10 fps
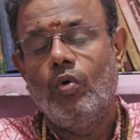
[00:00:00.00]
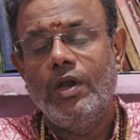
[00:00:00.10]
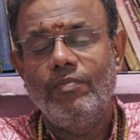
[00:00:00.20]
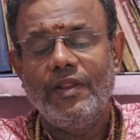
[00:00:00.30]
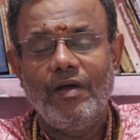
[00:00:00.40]

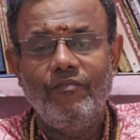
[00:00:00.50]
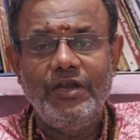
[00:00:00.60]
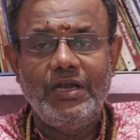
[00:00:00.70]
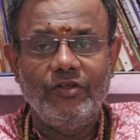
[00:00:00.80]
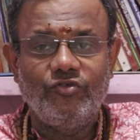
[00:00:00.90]
ஒன்பதாம்
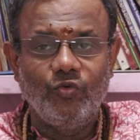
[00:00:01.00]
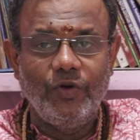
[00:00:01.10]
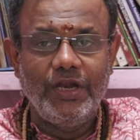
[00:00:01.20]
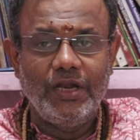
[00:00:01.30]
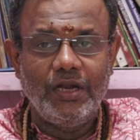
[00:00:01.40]
வீட்டில்
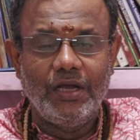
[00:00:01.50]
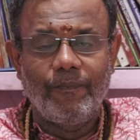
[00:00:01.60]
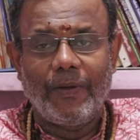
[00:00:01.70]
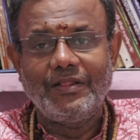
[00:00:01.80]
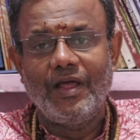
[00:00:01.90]
சூரியன்
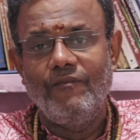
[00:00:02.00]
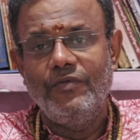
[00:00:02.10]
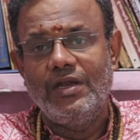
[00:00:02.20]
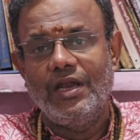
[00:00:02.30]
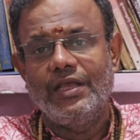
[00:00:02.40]
இருக்குது பத்தாம்
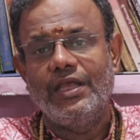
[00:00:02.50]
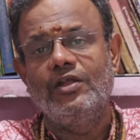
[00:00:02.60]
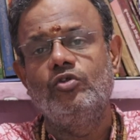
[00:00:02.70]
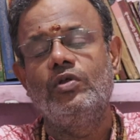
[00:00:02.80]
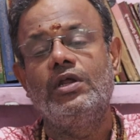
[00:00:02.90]
வீட்டில்
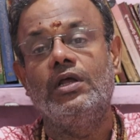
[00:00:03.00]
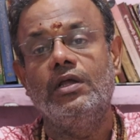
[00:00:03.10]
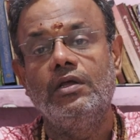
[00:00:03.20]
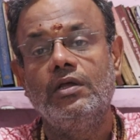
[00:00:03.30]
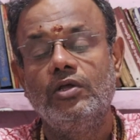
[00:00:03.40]
கேது
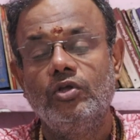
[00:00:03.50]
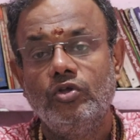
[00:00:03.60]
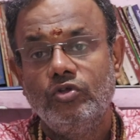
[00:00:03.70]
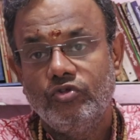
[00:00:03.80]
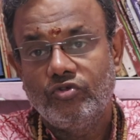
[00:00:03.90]
இருக்குது
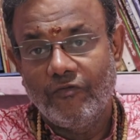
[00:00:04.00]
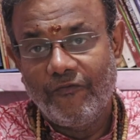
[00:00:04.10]
ஸோ